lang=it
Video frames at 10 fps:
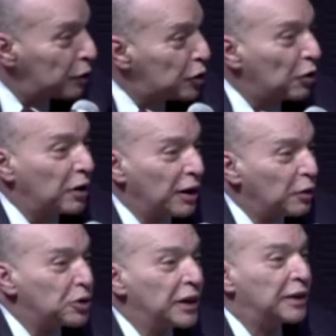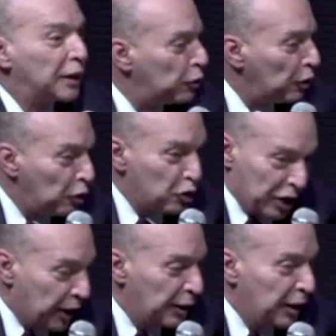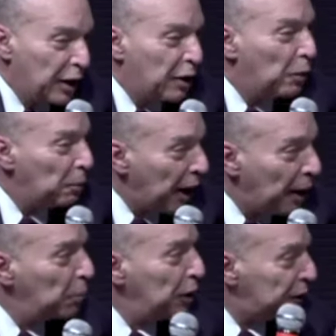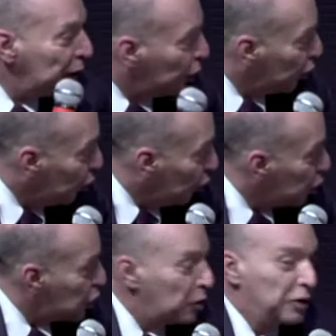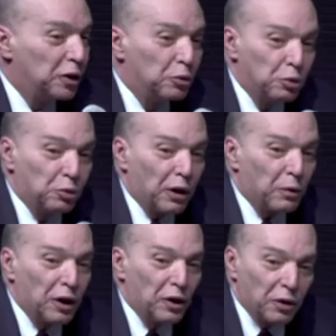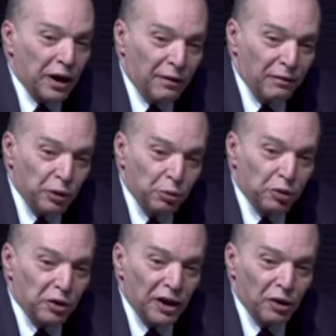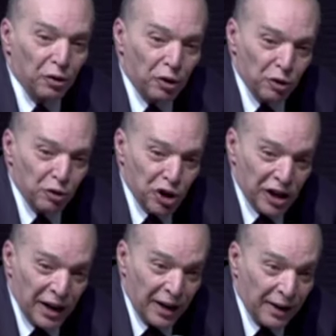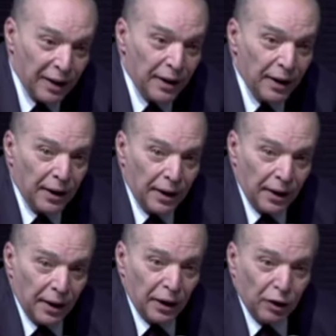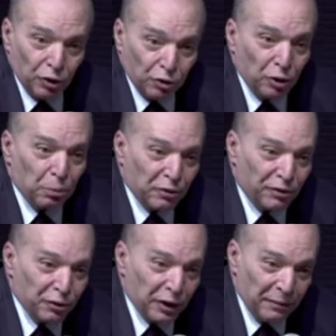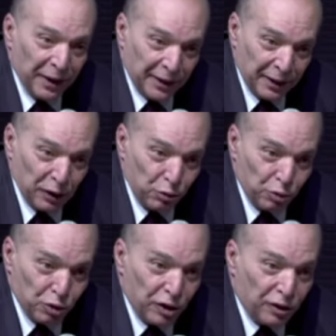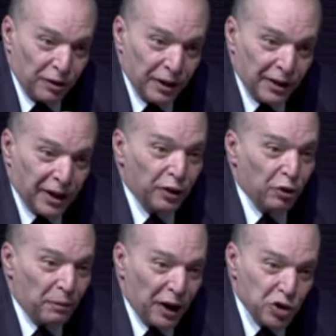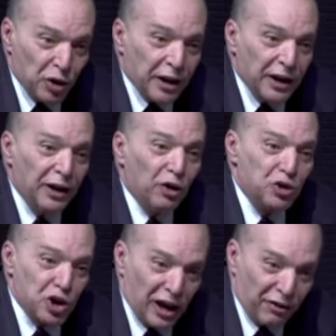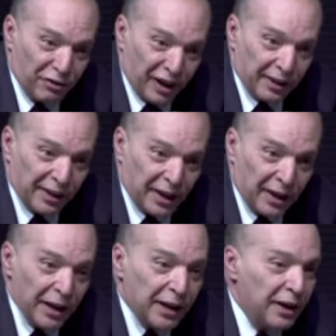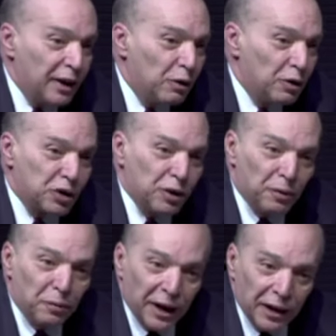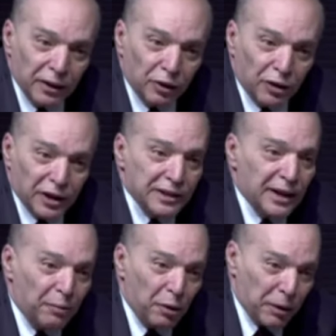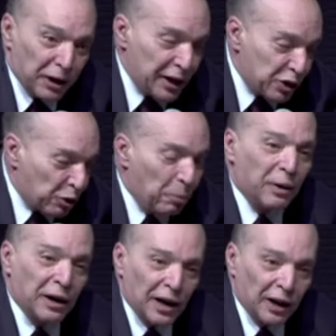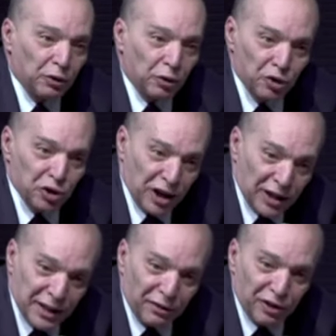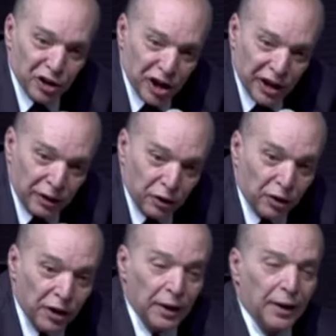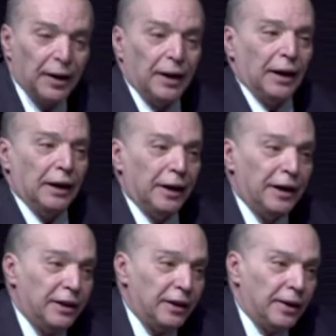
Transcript: ciò che ho sentito oggi, che è di incommiabile, di tecnologico e di tutto, a quello che è avvenuto nell'oncologia, io sono profondamente deluso e rendo omaggio a chi non ce l'ha fatta e chi in questo momento che, stiamo, che sto parlando non ce la sta facendo. I, i...